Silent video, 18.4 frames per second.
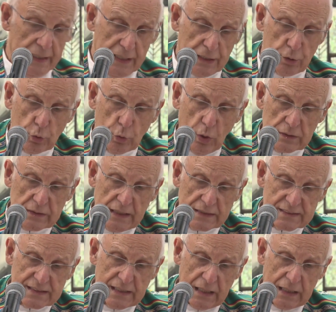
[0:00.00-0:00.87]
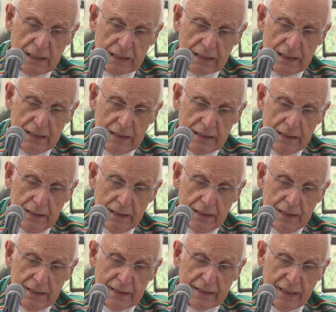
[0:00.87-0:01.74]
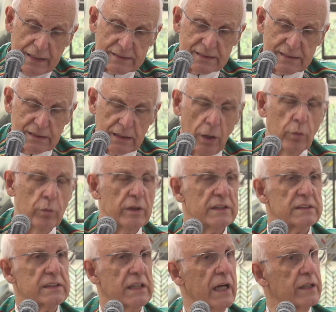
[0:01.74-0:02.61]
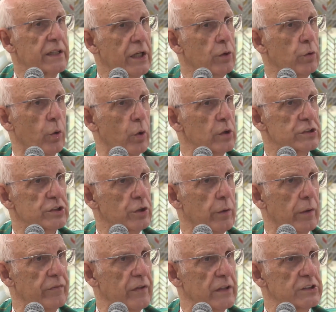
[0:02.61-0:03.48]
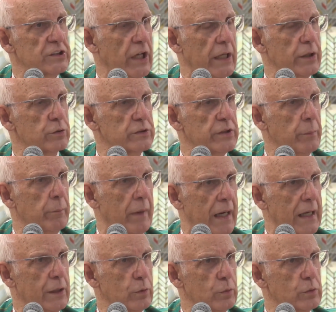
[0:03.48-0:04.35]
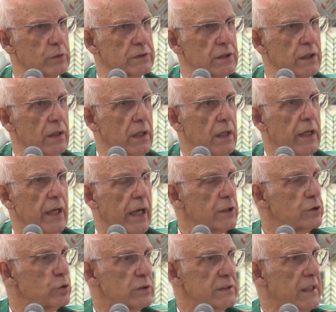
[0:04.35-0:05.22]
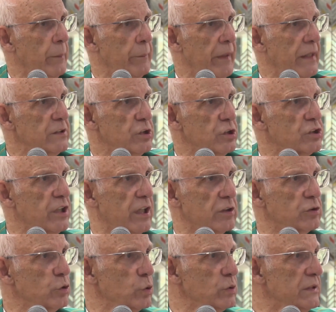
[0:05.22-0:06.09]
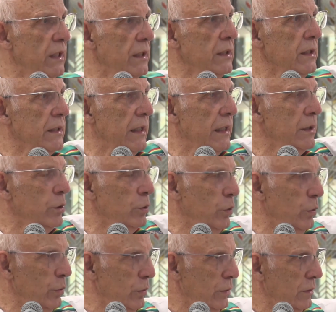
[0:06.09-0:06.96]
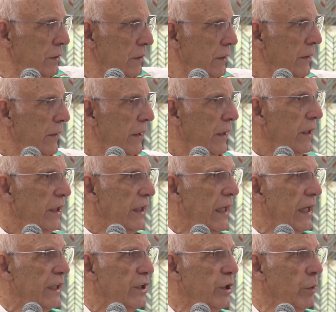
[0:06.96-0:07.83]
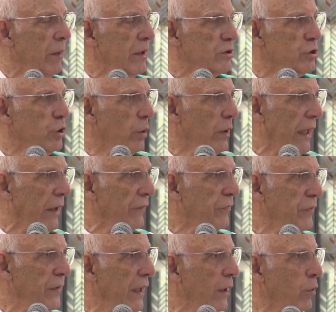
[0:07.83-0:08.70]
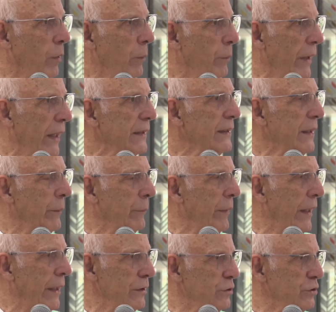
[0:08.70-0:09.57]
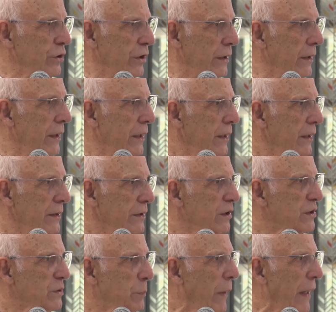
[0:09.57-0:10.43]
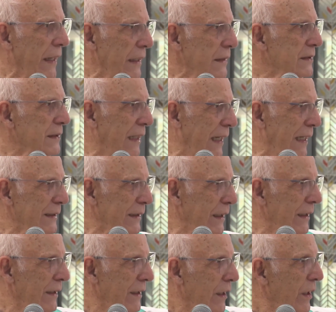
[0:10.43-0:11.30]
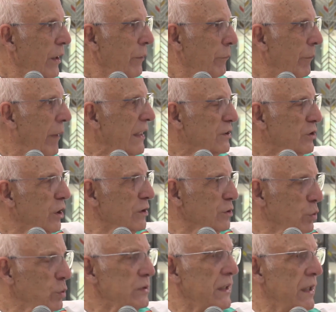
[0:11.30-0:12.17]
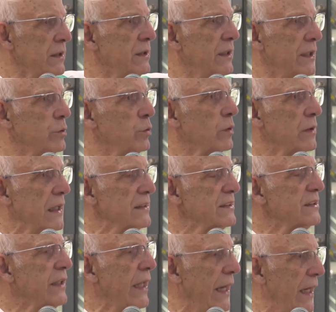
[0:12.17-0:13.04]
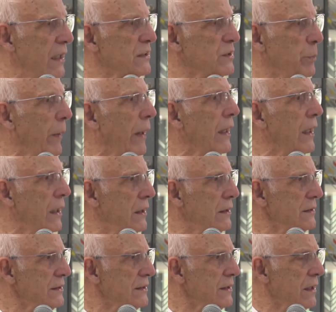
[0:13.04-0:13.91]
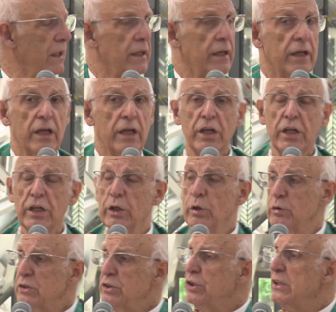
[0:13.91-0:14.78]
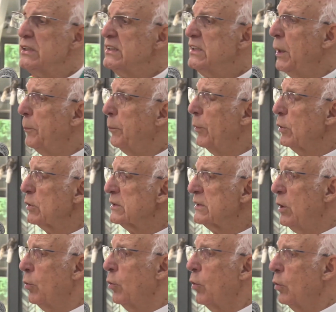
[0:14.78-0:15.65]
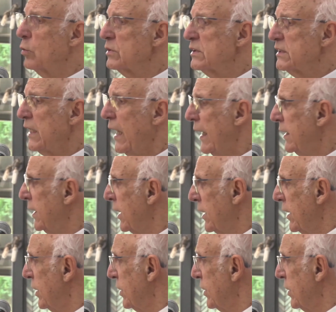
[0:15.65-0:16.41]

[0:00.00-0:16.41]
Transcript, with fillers: E toda essa questão que está aqui hoje no Evangelho de Marcos é justamente Jesus andando e aqui uma geografia completamente desbaratada, mas Jesus andando nas terras pagãs, e os discípulos não conseguem